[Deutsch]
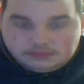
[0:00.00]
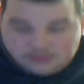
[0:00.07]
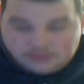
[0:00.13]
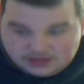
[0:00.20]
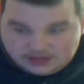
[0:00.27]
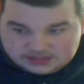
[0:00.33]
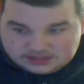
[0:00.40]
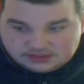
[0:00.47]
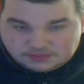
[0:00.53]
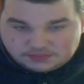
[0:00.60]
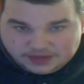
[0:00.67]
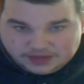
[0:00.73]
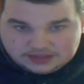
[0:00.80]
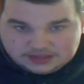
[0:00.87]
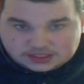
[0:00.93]
Es wird
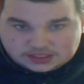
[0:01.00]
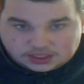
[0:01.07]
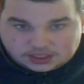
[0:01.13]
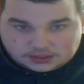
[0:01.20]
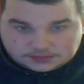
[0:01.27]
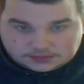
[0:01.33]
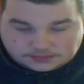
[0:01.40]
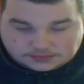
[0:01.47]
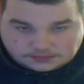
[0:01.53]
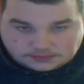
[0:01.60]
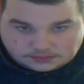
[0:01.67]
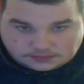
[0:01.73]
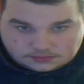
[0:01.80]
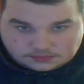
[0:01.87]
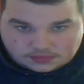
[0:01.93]
bald
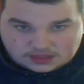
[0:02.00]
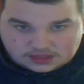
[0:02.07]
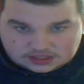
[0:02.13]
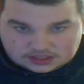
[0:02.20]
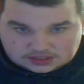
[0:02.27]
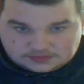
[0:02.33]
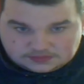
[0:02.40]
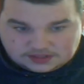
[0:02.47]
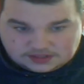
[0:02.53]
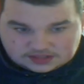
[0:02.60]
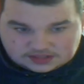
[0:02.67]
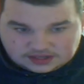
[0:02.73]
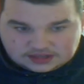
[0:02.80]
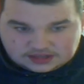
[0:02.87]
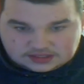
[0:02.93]
das
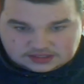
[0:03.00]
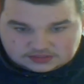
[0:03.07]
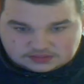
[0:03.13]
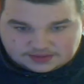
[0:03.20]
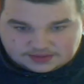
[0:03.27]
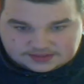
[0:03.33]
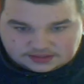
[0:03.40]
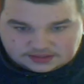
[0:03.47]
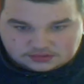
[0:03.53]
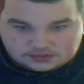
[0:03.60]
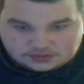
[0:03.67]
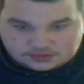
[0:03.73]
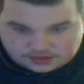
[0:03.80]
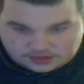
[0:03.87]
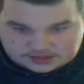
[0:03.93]
Viertkanal jetzt weiterhin
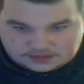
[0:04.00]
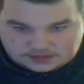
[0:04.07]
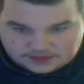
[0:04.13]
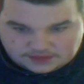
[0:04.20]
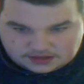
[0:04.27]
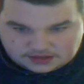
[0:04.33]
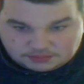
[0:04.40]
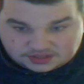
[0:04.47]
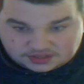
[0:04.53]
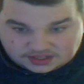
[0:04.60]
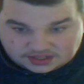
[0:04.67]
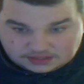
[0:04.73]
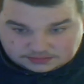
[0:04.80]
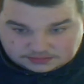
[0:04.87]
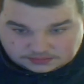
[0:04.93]
trotzdem weiter
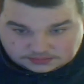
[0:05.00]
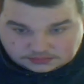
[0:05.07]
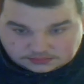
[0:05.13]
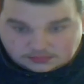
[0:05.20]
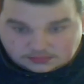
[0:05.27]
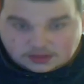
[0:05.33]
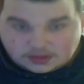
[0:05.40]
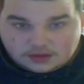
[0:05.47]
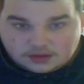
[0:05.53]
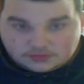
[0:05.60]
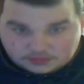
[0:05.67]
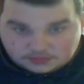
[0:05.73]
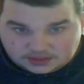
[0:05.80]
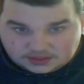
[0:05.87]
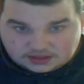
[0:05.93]
betrieben.
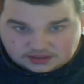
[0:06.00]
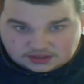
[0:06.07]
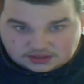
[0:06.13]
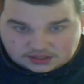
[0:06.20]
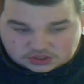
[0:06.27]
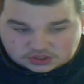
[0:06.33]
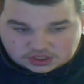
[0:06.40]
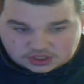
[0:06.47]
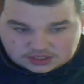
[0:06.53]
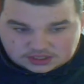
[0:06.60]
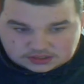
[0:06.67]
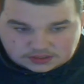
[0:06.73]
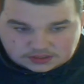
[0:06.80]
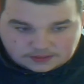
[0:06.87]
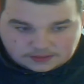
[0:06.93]
Von mir
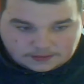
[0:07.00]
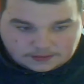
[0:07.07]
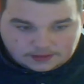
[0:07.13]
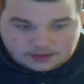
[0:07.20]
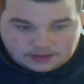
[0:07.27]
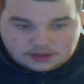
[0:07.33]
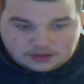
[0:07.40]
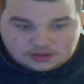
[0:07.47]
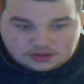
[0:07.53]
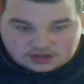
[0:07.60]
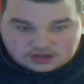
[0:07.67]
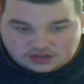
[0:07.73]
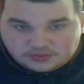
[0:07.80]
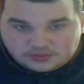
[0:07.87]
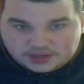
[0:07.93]
erstellt. Ihr
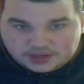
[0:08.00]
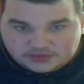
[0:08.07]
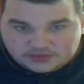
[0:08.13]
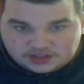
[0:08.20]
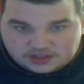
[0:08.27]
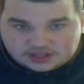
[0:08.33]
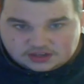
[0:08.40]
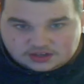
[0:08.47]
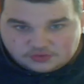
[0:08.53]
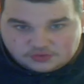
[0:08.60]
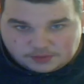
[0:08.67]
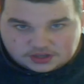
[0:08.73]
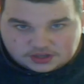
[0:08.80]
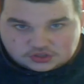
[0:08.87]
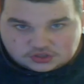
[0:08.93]
könnt auf meinen Fehlkanal
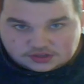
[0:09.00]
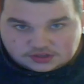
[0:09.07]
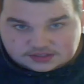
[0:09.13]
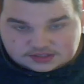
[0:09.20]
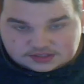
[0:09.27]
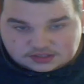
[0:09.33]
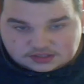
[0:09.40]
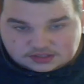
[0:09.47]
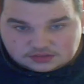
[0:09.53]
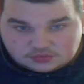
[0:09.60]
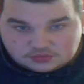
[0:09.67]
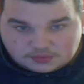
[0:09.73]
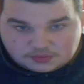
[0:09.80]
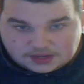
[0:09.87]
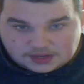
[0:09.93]
vorbeischauen. Das ist ein
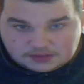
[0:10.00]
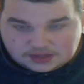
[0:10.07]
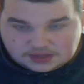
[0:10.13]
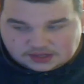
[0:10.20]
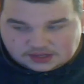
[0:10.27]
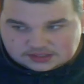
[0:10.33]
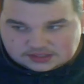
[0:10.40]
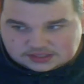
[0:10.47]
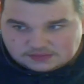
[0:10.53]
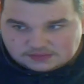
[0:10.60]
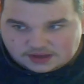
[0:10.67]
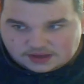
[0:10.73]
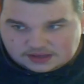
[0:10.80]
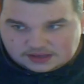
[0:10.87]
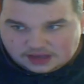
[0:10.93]
Super Mario Maker
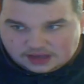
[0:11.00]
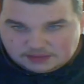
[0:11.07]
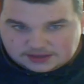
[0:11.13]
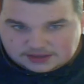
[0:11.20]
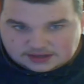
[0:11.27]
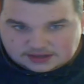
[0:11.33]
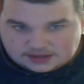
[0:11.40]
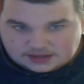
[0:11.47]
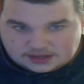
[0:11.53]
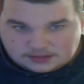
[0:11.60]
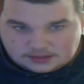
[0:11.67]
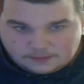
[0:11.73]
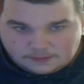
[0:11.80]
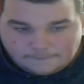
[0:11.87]
2 Gaming Kanal.